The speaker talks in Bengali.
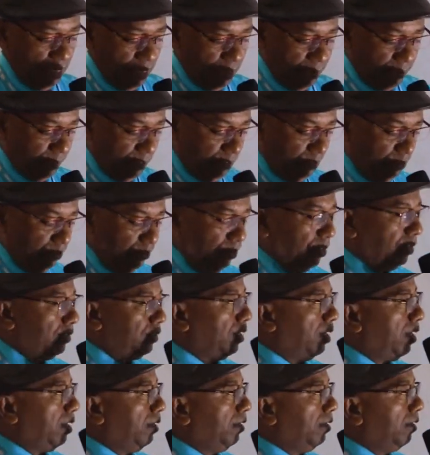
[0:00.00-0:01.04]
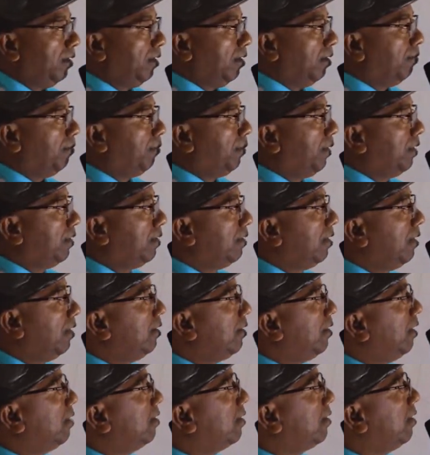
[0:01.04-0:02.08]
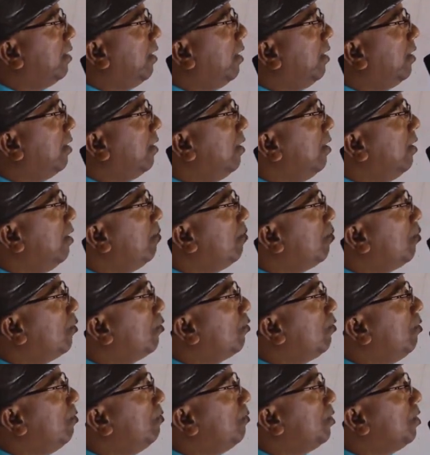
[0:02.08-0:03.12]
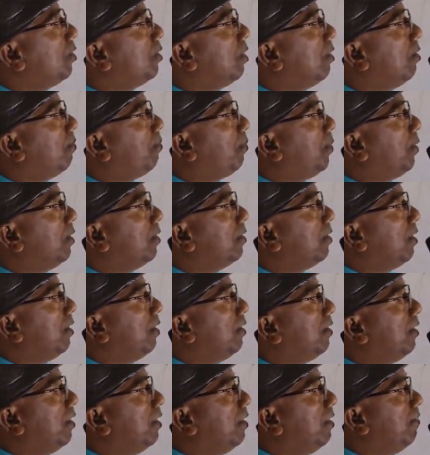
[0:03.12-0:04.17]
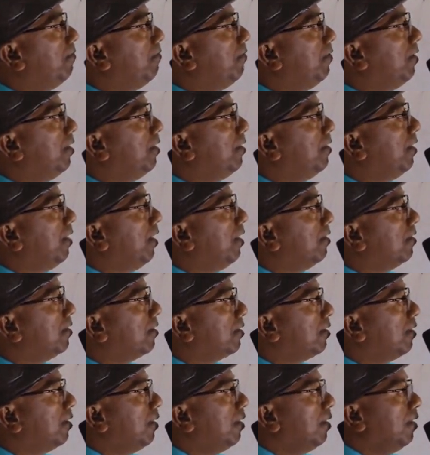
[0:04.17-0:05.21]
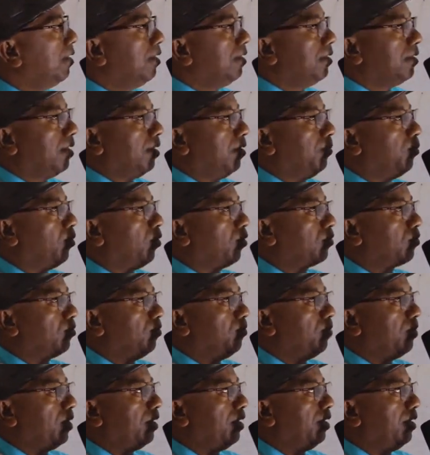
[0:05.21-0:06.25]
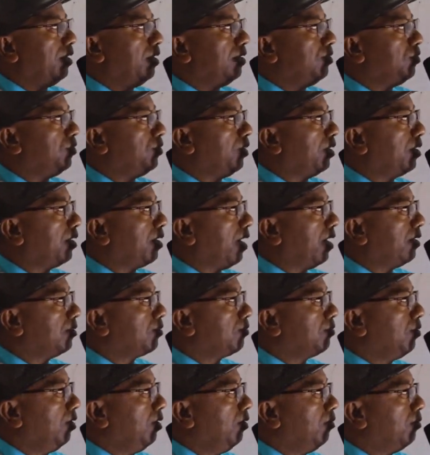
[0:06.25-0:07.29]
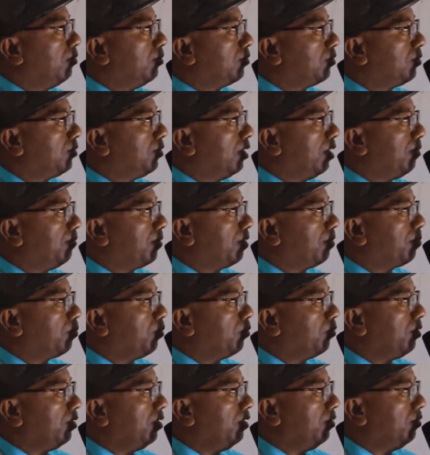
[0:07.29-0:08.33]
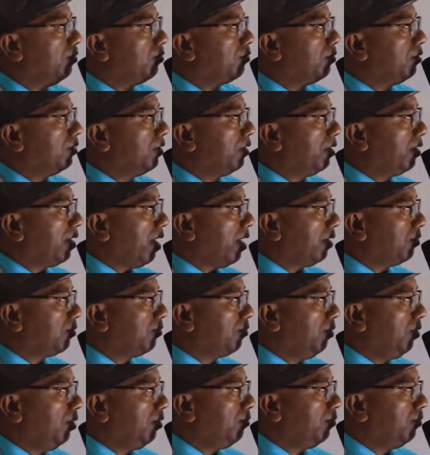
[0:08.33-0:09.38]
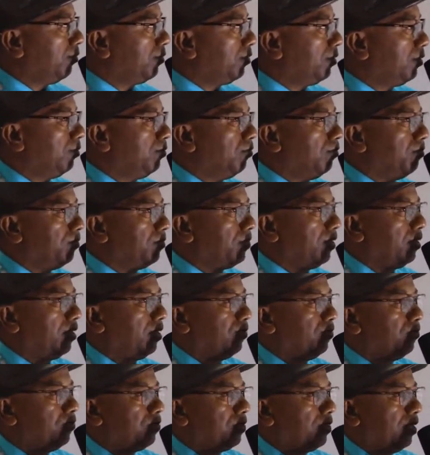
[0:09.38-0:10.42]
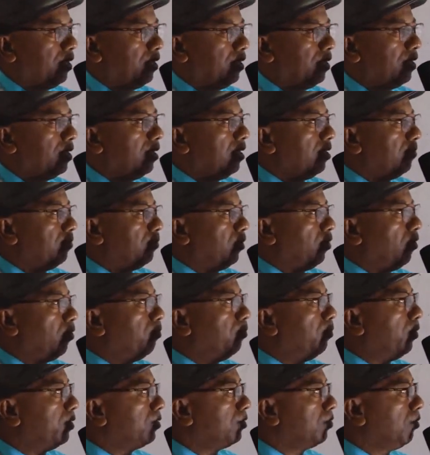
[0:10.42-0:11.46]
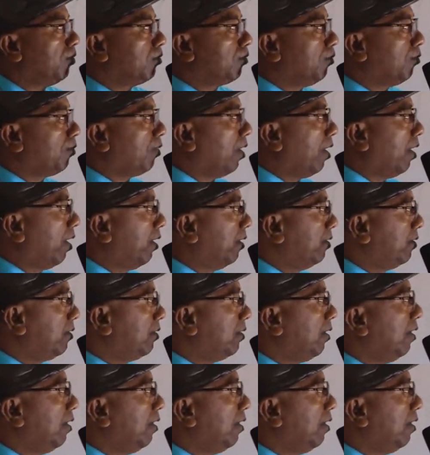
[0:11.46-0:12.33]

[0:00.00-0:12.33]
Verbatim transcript: আমরা চলে যাই প্রেজেন্ট টেন্সের প্রথম যেটা প্রেজেন্ট ইনডিফিনিট টেন্স তাহলে বর্তমানে যে কাজগুলি হচ্ছে আমরা প্রতিনিয়ত যে কাজগুলি করছি ঘুম থেকে উঠে বা অভ্যাসগত কাজ